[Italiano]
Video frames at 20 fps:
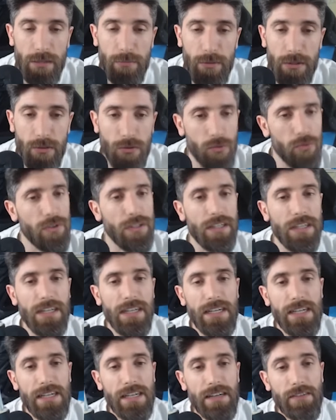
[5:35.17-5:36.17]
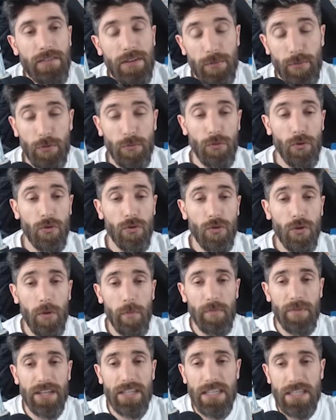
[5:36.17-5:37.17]
per cui ve la
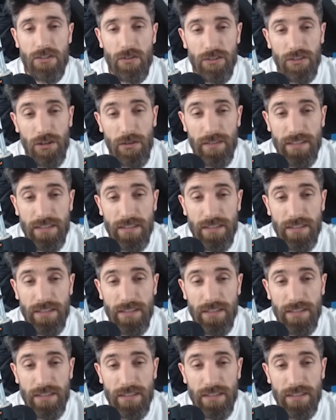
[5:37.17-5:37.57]
propongo e adesso andiamo a